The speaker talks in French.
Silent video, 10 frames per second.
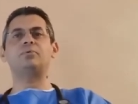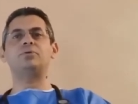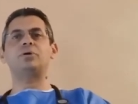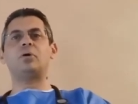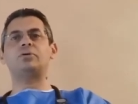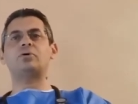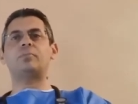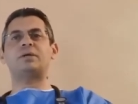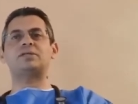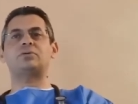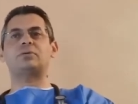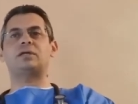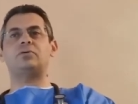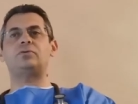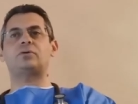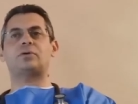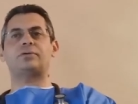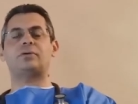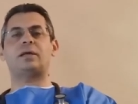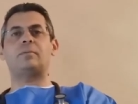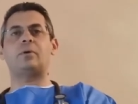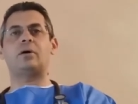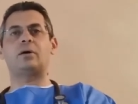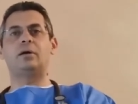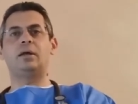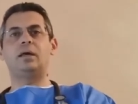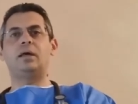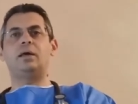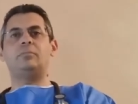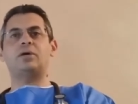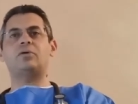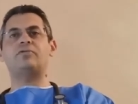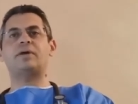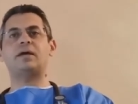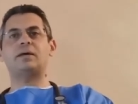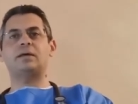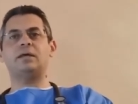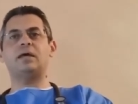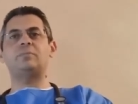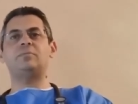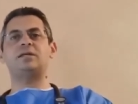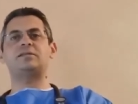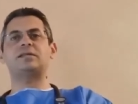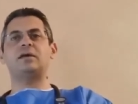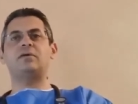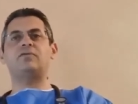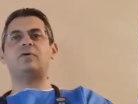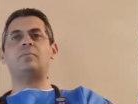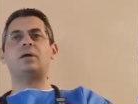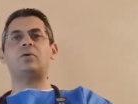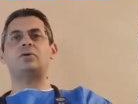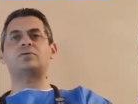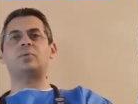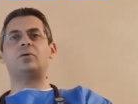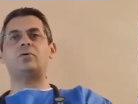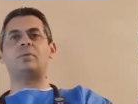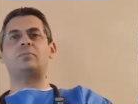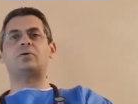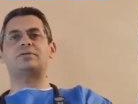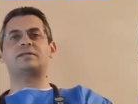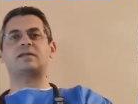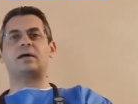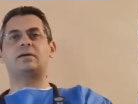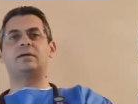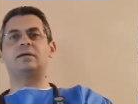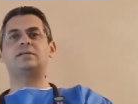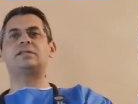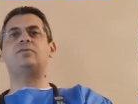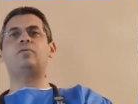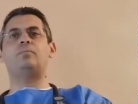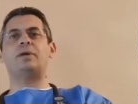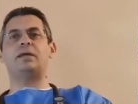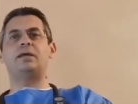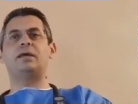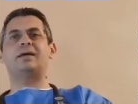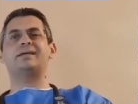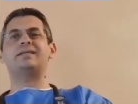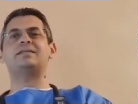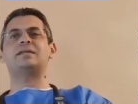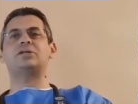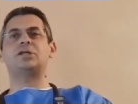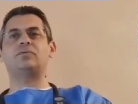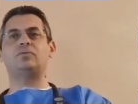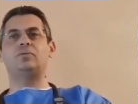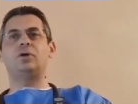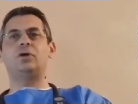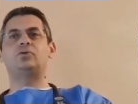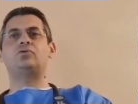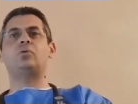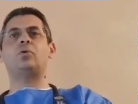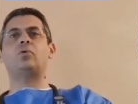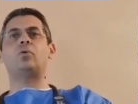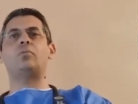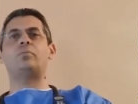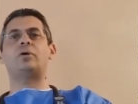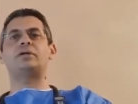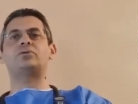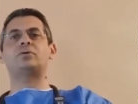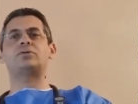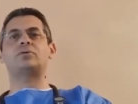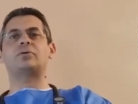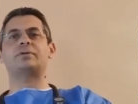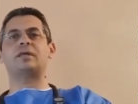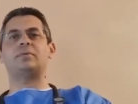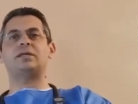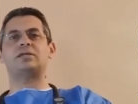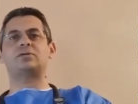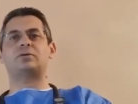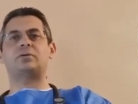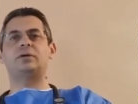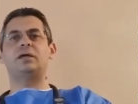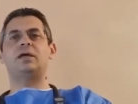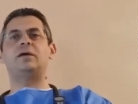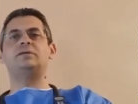J'ai plusieurs autres patients qui luttent contre la mort. Mes confrères et amis médecins font malheureusement le même constat. S'il vous plaît, restez chez vous. Tout regroupement est source de contamination.